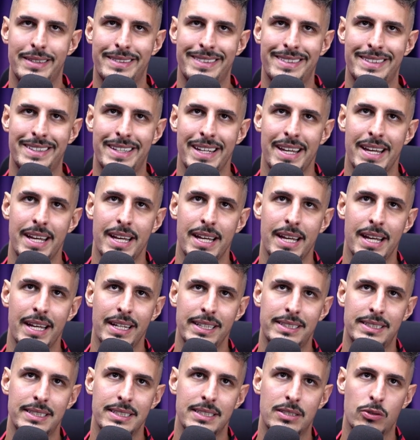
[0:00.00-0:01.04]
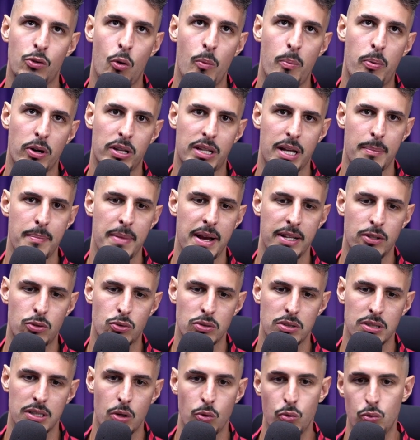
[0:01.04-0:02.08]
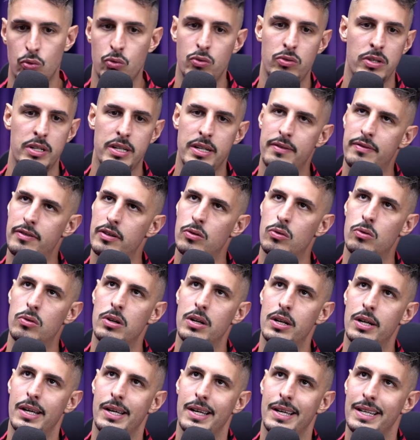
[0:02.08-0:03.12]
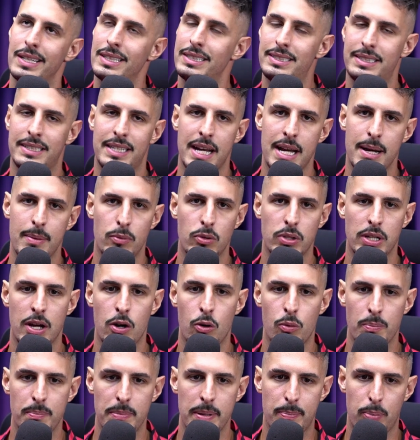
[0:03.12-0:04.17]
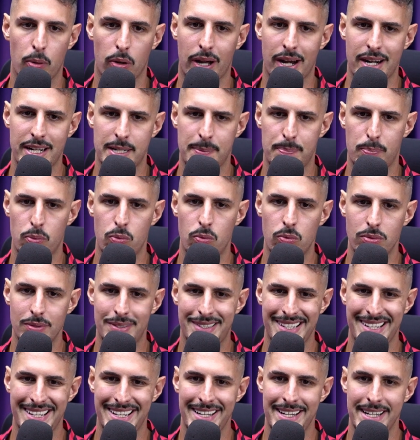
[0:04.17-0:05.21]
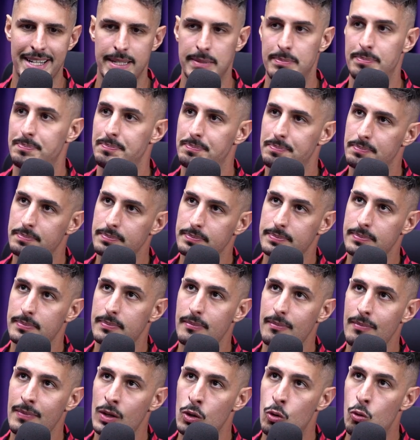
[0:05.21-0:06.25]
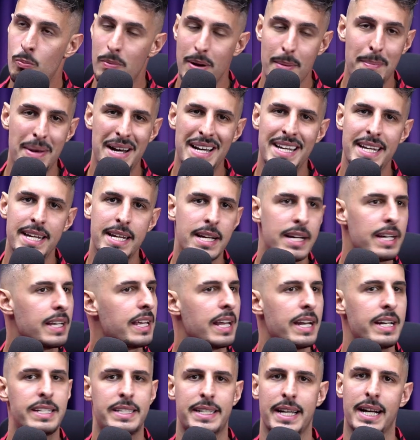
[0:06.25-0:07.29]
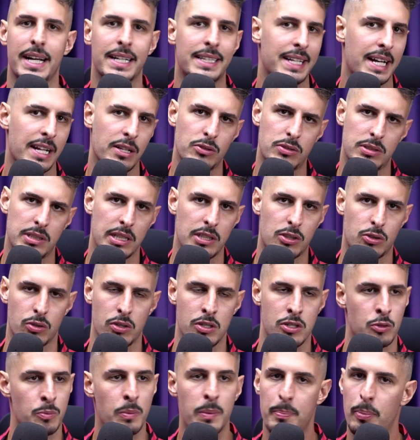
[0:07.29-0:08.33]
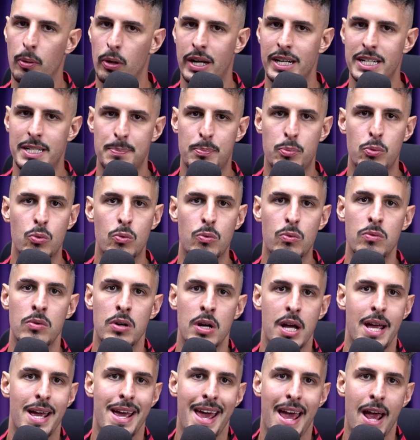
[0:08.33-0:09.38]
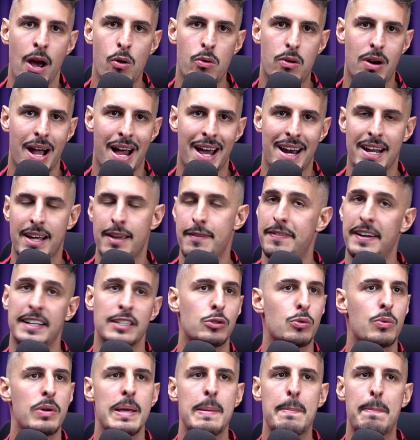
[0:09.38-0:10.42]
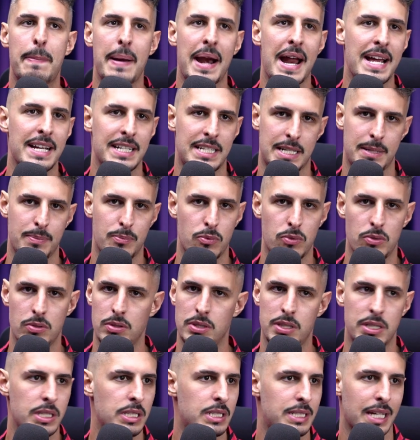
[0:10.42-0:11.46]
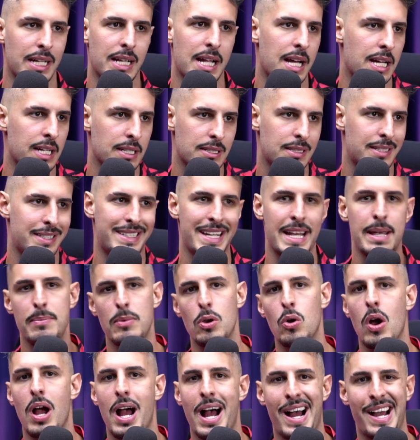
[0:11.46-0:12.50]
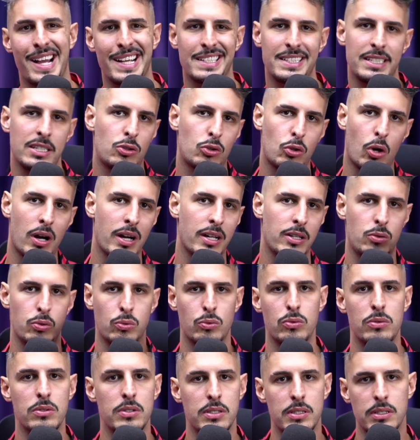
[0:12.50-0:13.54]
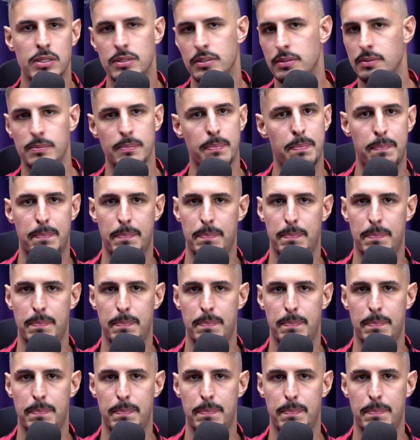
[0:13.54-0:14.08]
ter esses comportamentos não num nível extremo, né? O bipolar tipo 1 teria uma mania que ele chega até alucinações. O bipolar tipo 1 é o cara que faz um empréstimo de, sei lá, 100 mil reais e torra tudo em